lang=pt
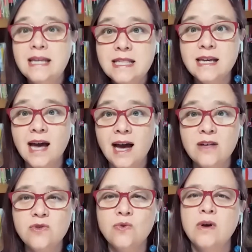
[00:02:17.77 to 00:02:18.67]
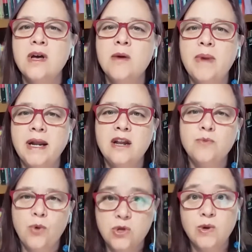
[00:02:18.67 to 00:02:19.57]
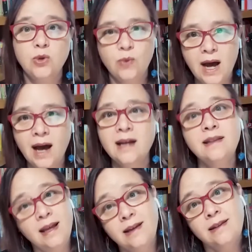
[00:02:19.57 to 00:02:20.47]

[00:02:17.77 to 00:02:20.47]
Nesse caso, para que eles possam atuar,